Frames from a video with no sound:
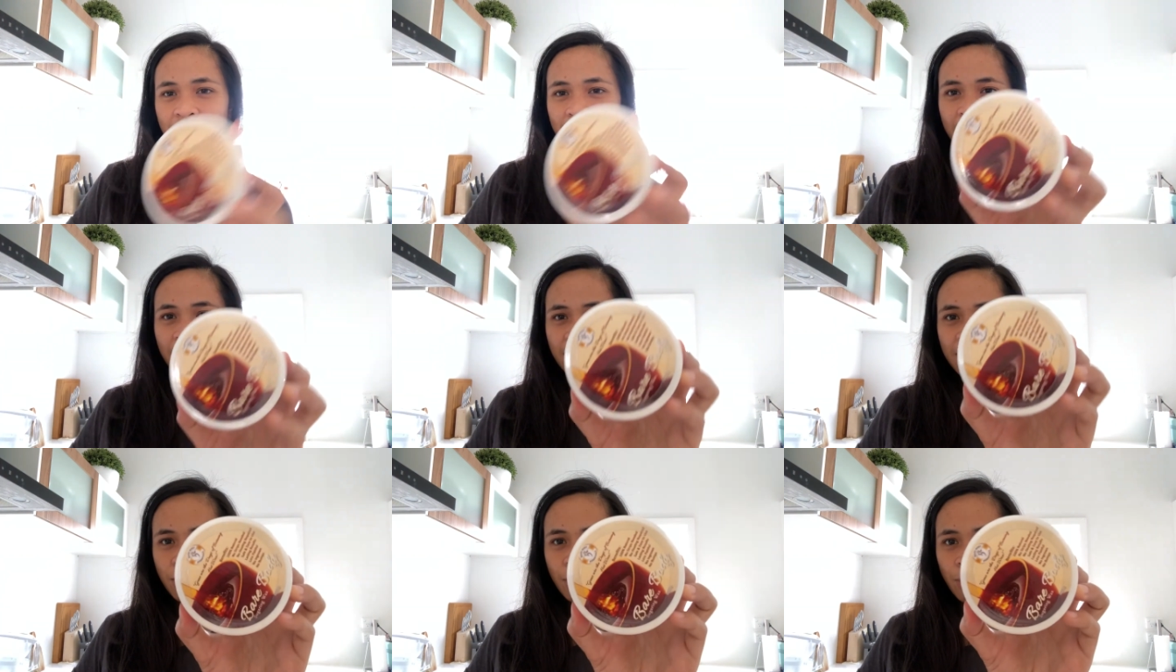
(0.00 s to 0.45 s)

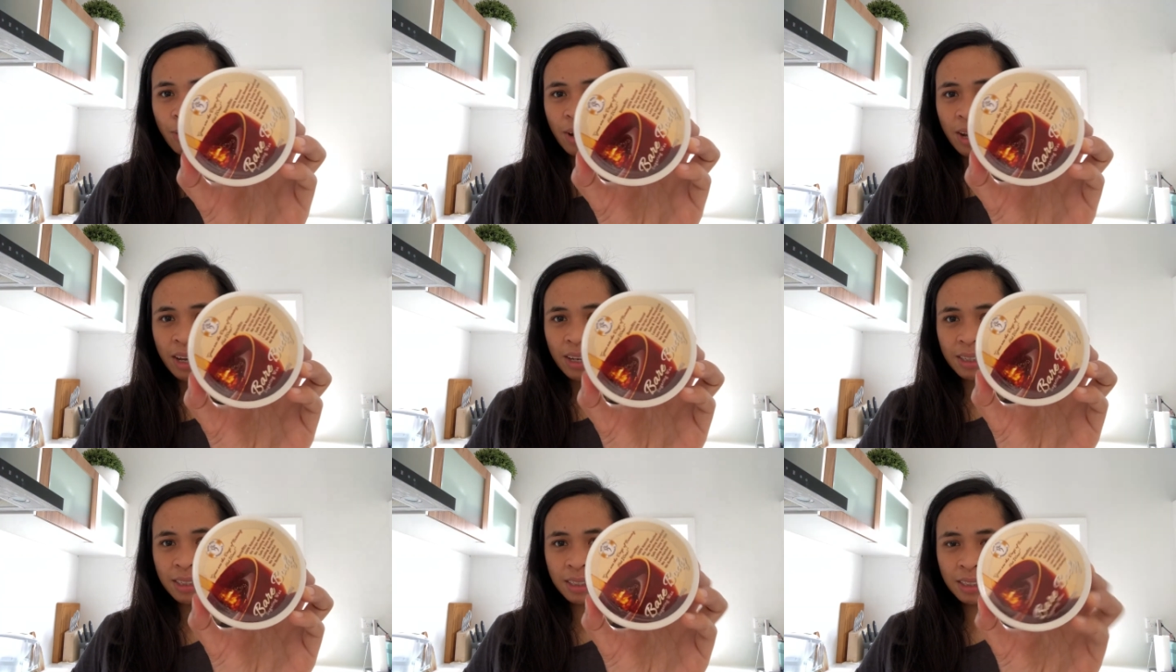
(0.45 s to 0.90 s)
Another
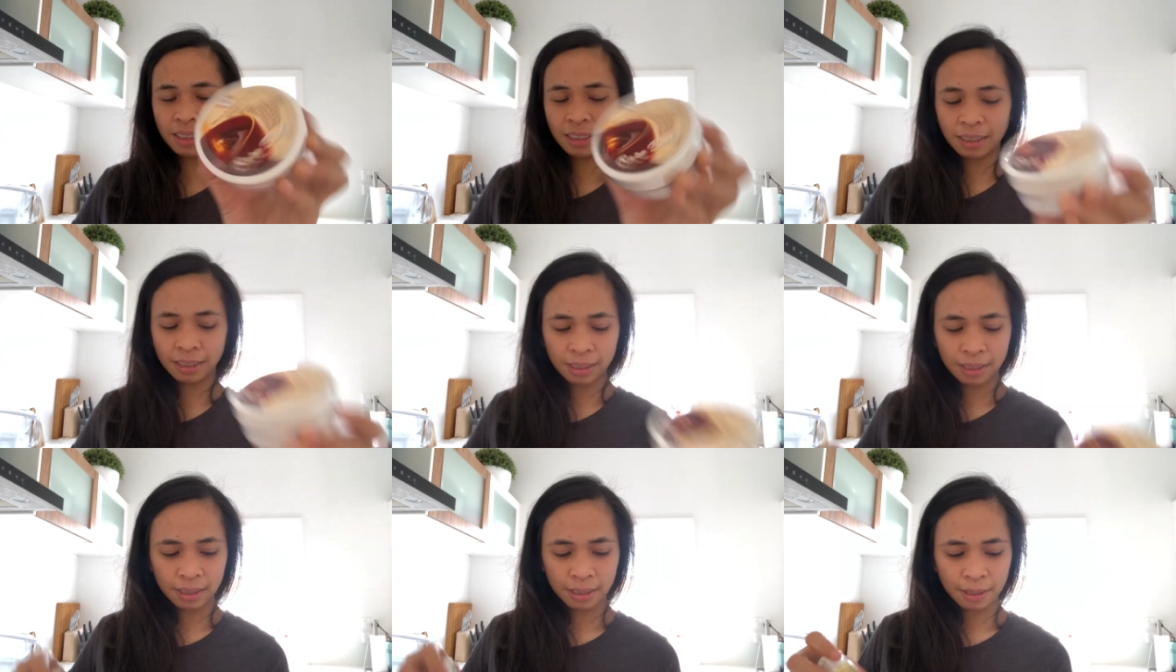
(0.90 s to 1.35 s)

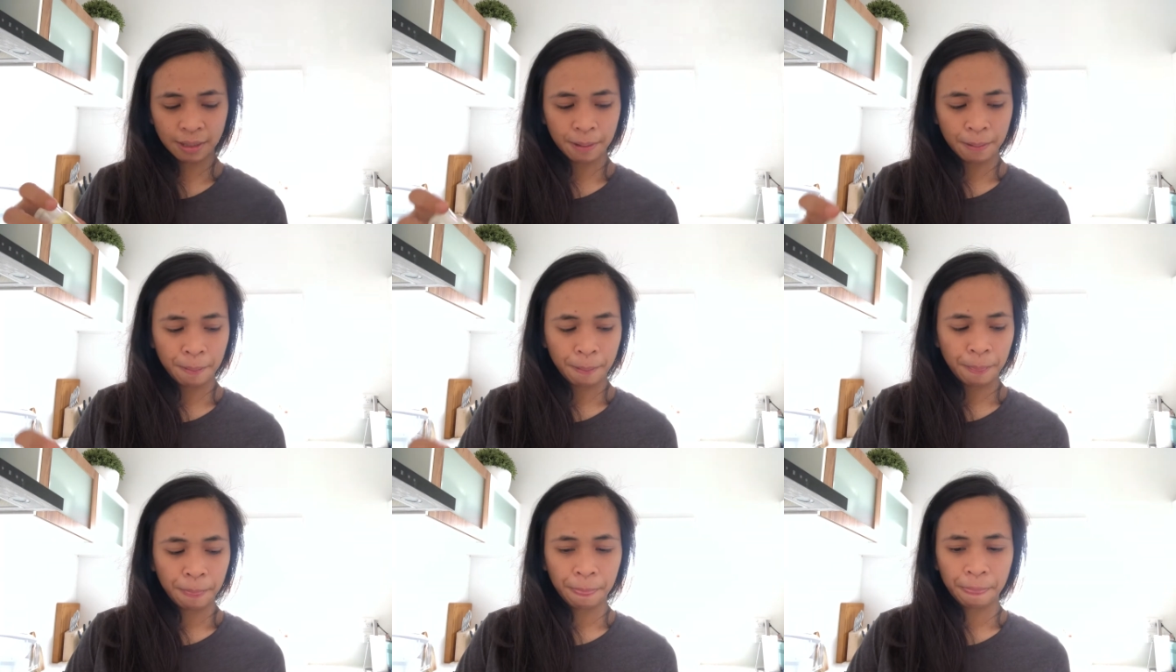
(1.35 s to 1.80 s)
wax.
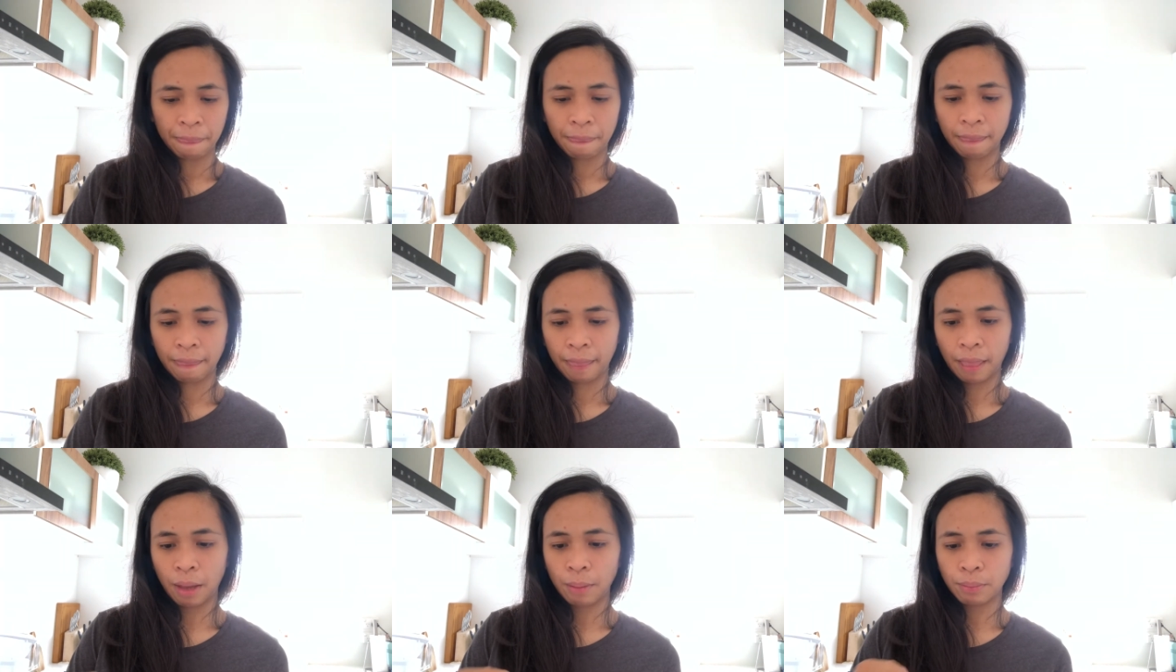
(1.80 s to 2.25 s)

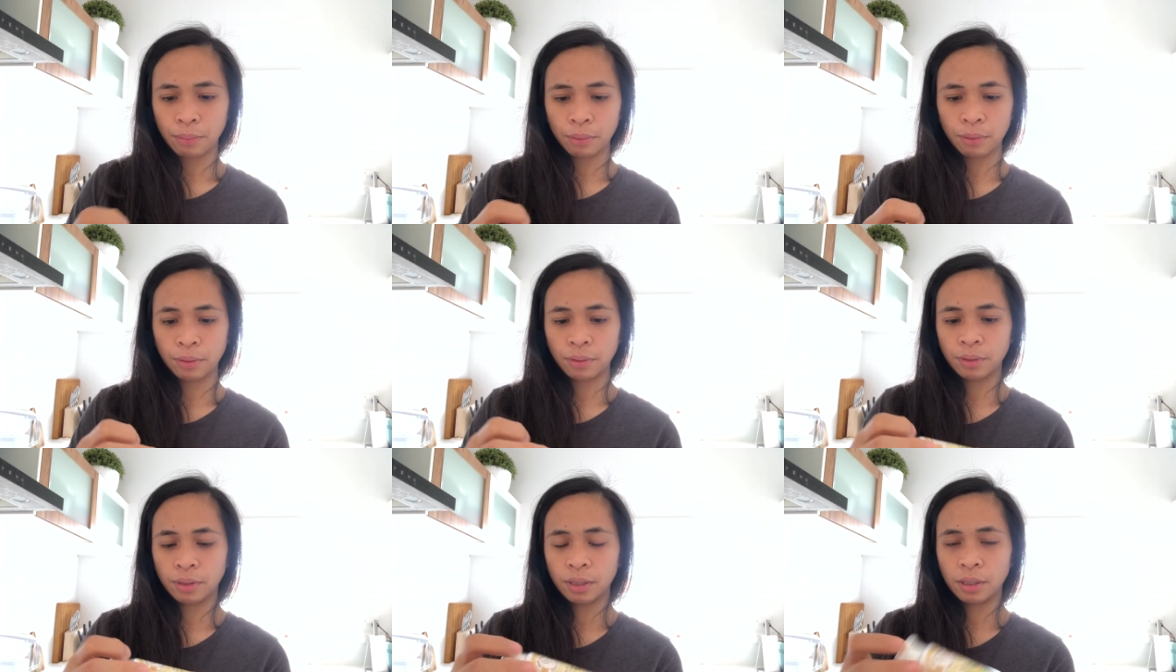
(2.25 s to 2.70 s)

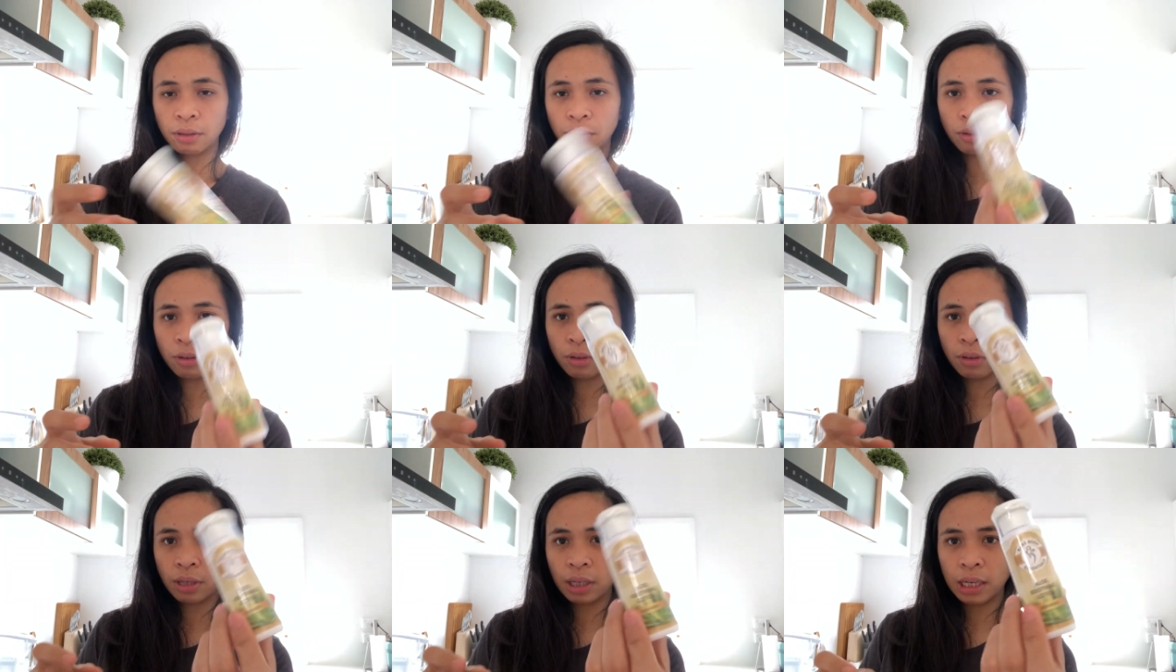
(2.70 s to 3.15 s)
Tapos, ito
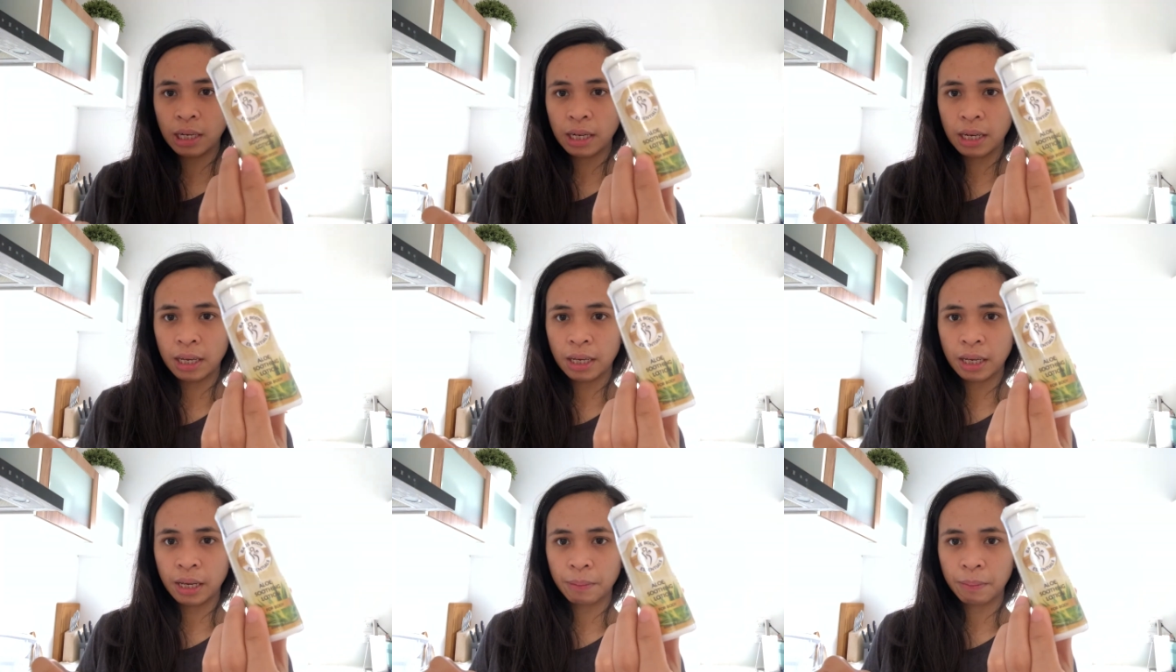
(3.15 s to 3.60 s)
yung
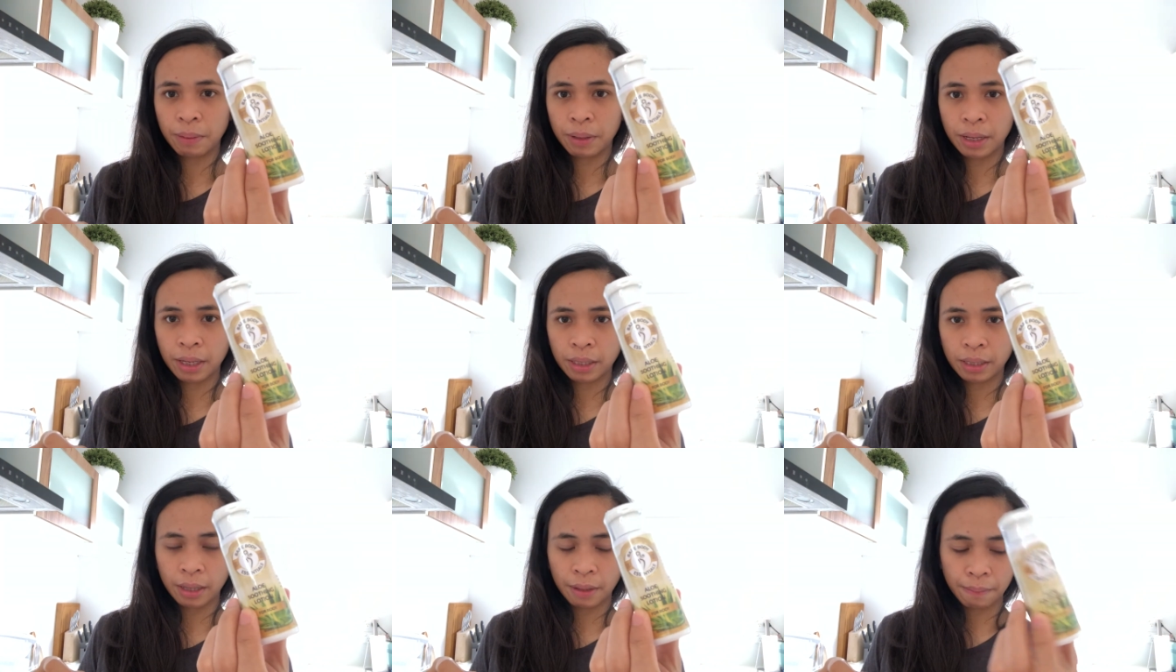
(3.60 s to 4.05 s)
ilalagay
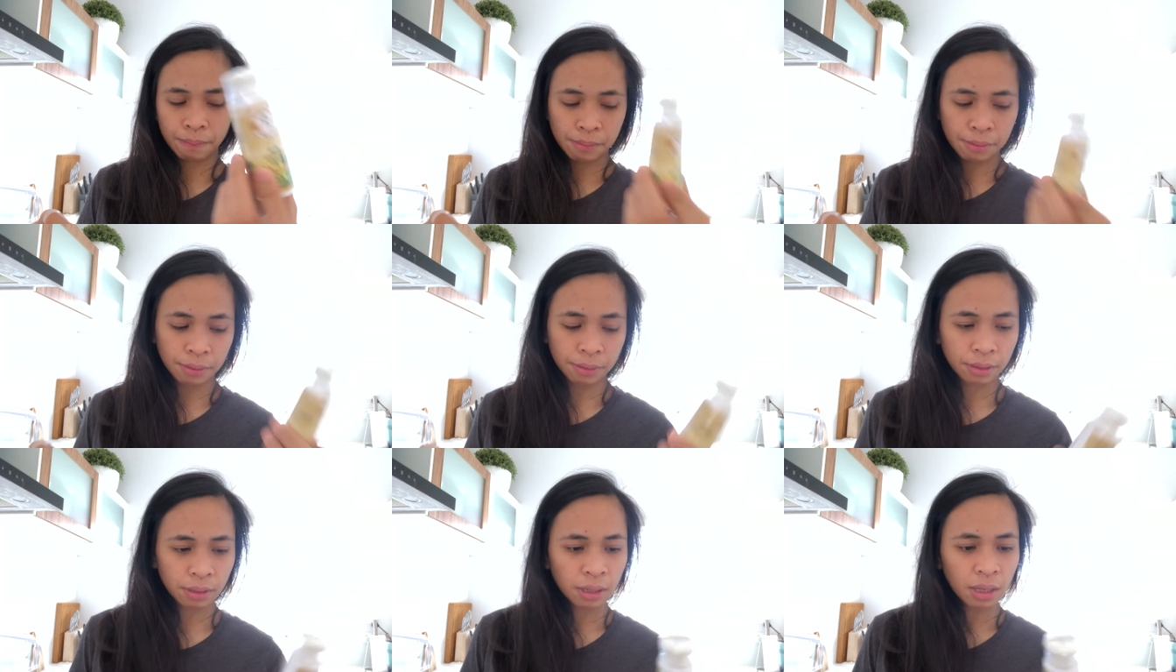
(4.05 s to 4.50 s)

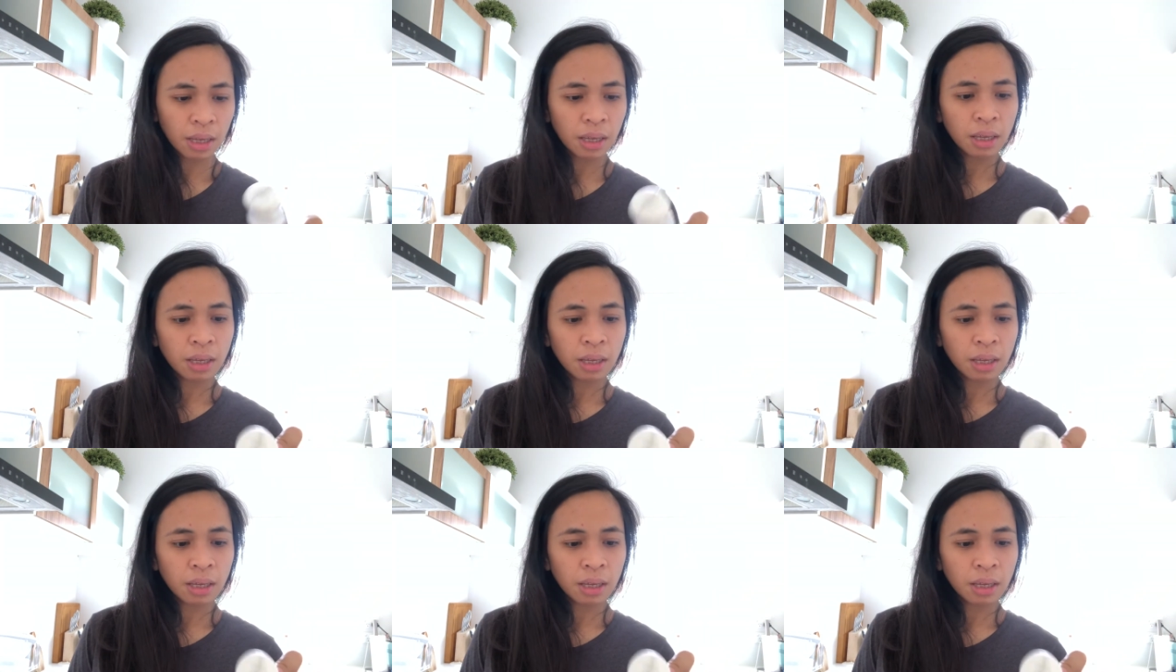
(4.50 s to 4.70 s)
pagkatapos.